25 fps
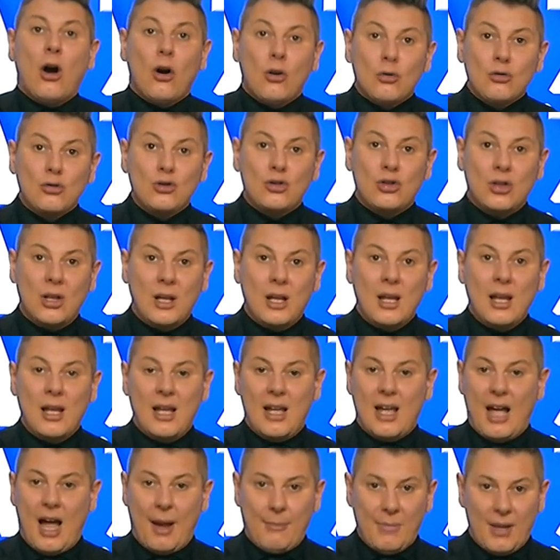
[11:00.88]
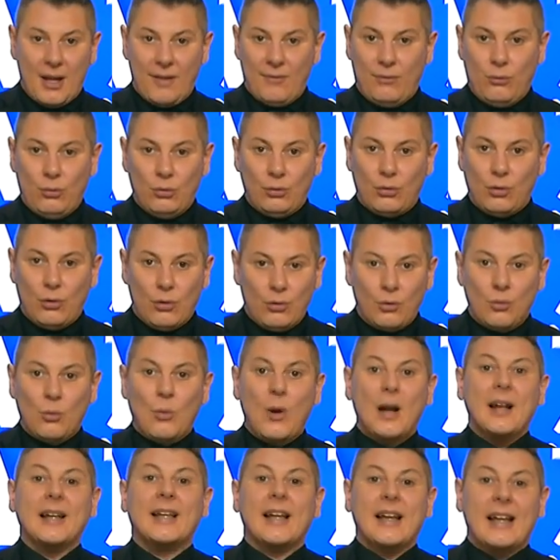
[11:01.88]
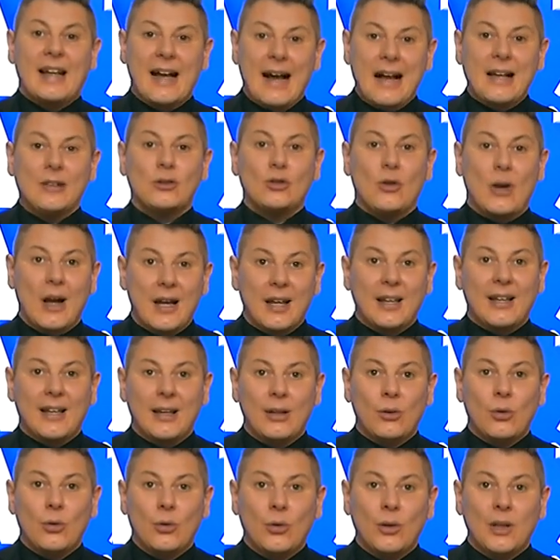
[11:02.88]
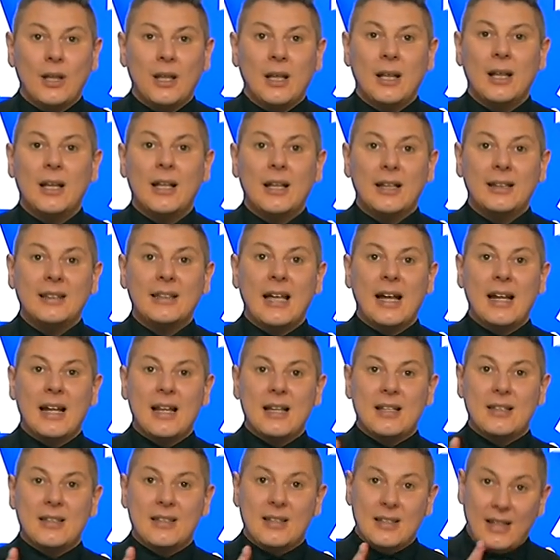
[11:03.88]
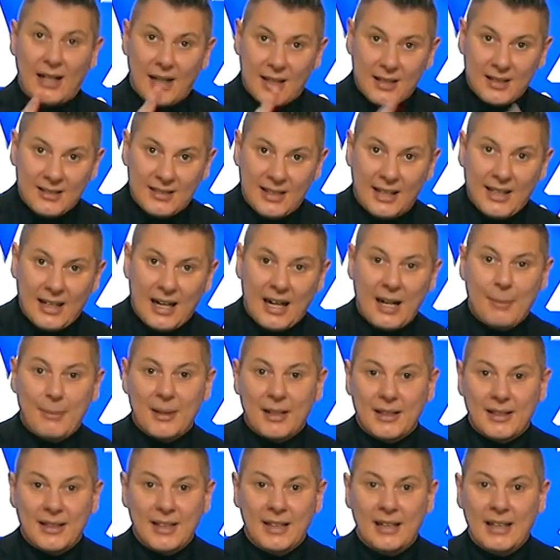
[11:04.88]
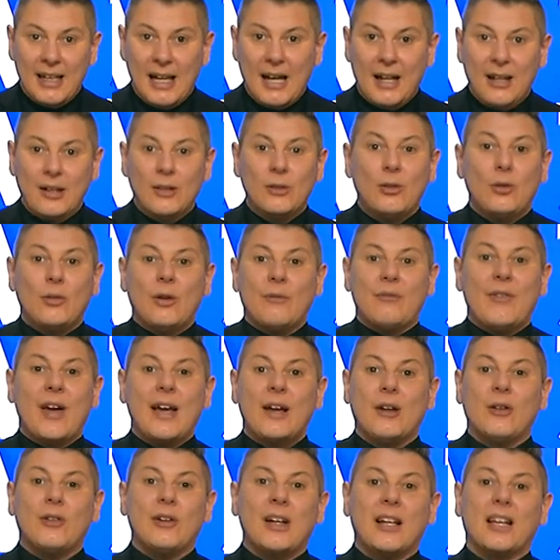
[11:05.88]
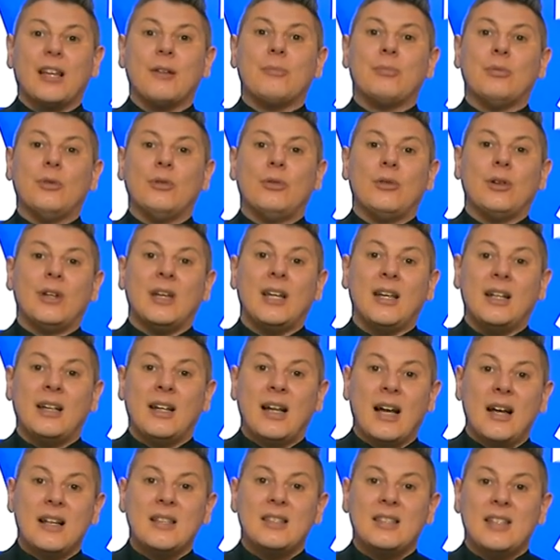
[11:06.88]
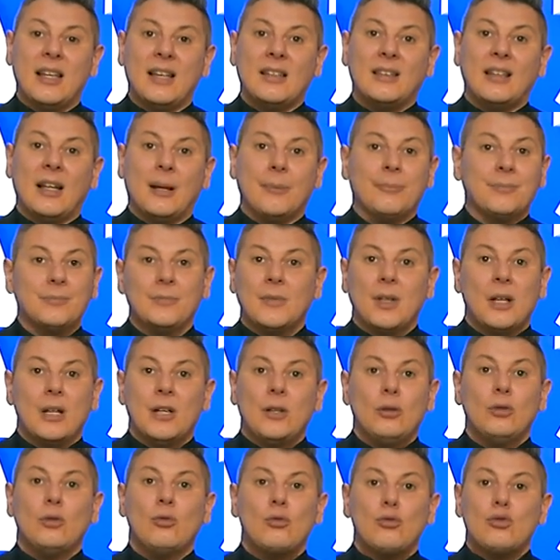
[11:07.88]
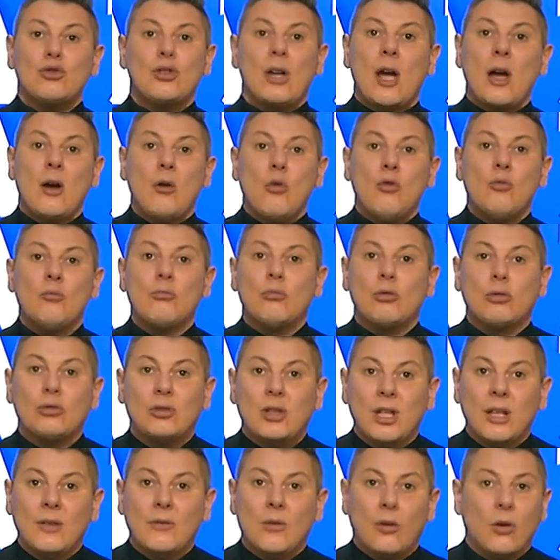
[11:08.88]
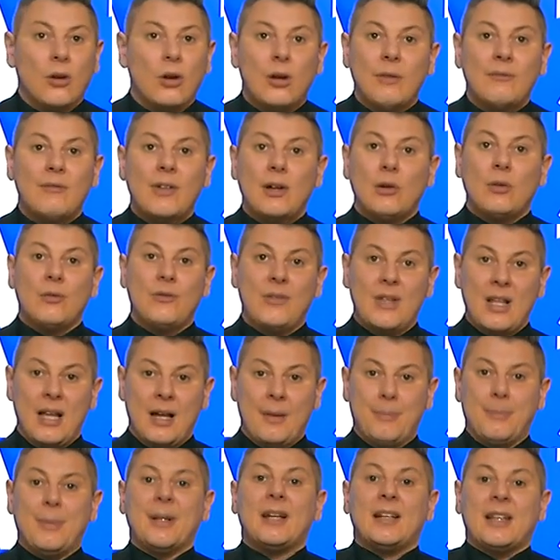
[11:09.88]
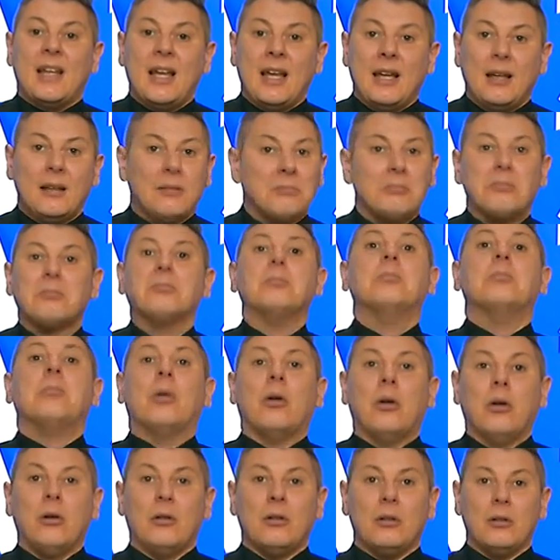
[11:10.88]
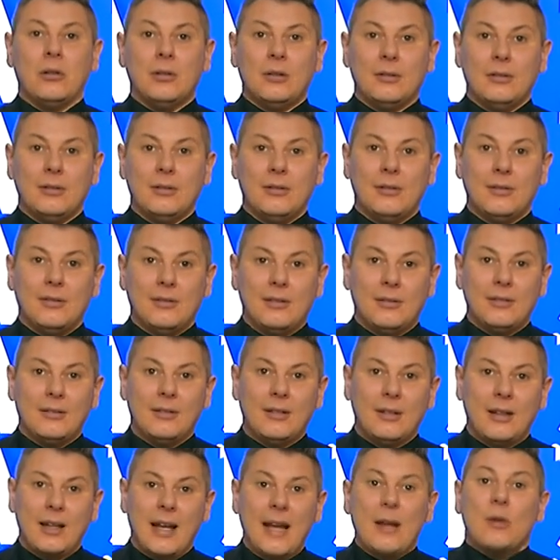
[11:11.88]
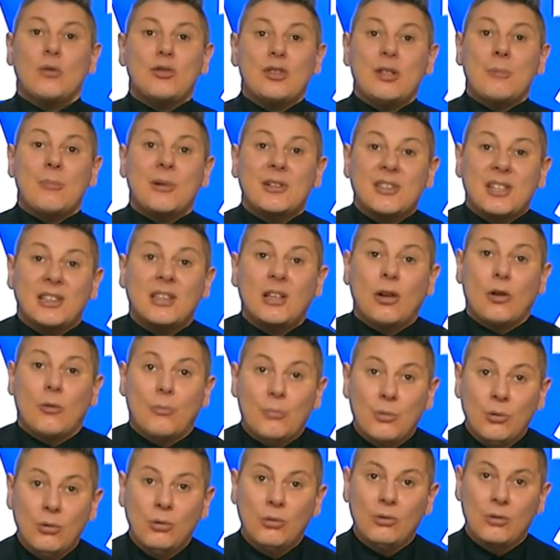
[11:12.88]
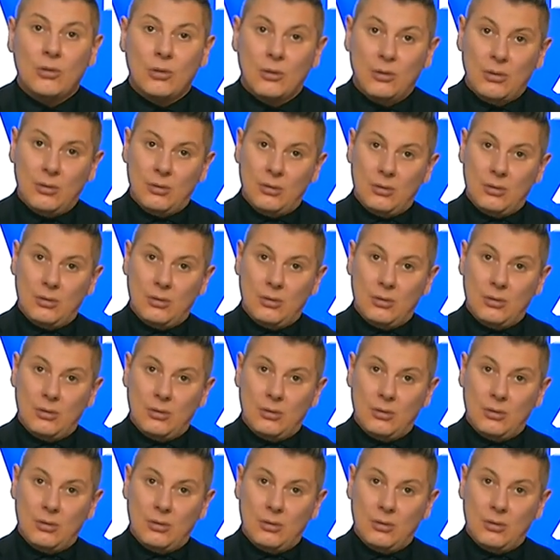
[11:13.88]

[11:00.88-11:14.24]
Oggi abbiamo avuto qualche caso anche noi, dalla, dalla sera alla mattina non vengono neanche più in azienda, non c'è un motivo, vanno via, perché? Boh, e non si presentano più.